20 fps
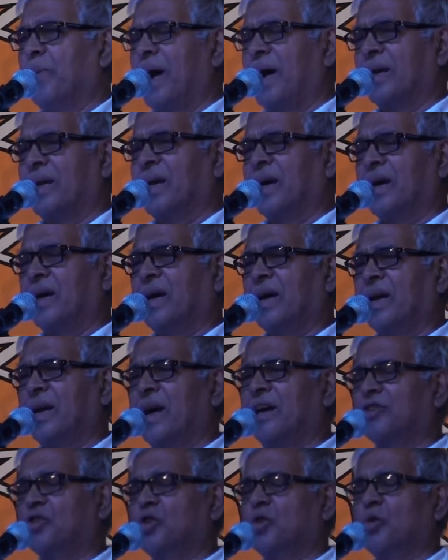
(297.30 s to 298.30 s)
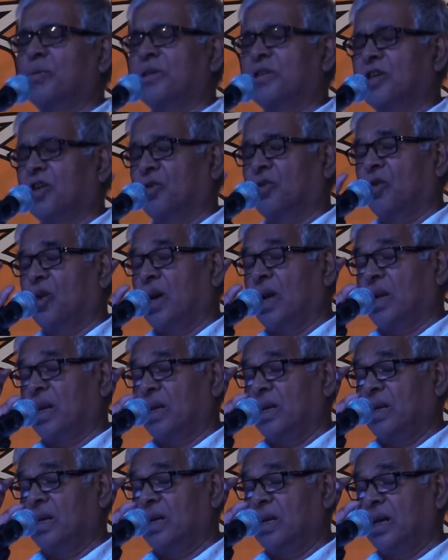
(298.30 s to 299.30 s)
বাংলাকে রাষ্ট্রভাষা করার
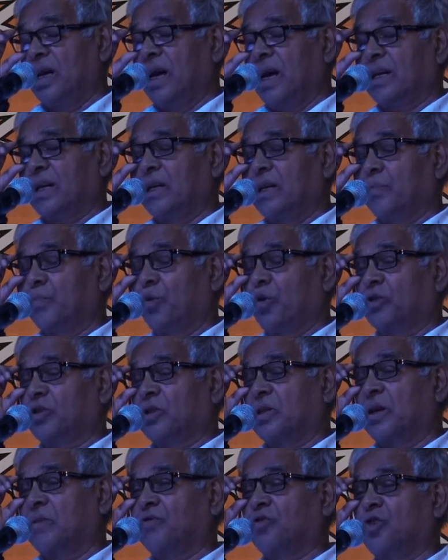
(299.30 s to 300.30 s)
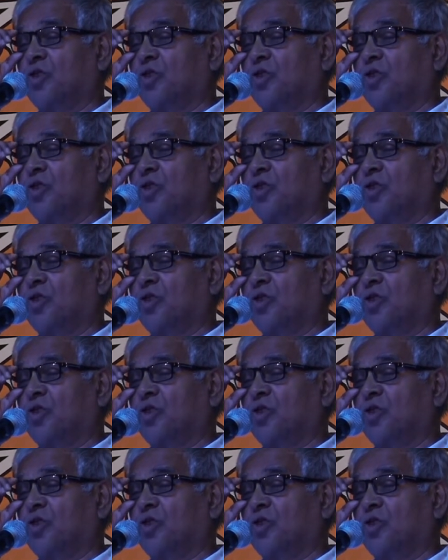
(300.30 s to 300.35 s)
একটি প্রস্তাব